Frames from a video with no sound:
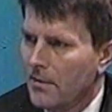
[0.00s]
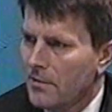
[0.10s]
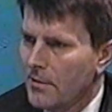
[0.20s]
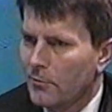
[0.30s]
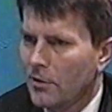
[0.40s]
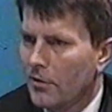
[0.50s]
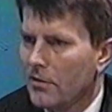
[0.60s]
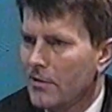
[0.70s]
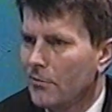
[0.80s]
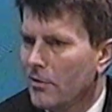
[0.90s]
Są
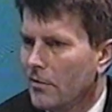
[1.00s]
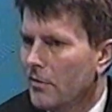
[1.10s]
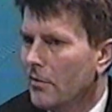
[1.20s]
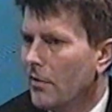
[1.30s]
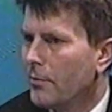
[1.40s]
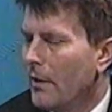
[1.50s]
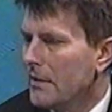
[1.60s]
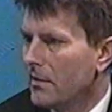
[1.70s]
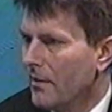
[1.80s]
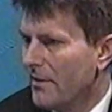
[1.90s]
to, są to
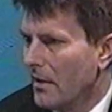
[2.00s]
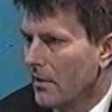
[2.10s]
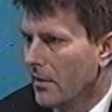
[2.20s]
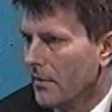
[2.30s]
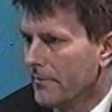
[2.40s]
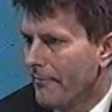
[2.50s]
opłaty niewielkie.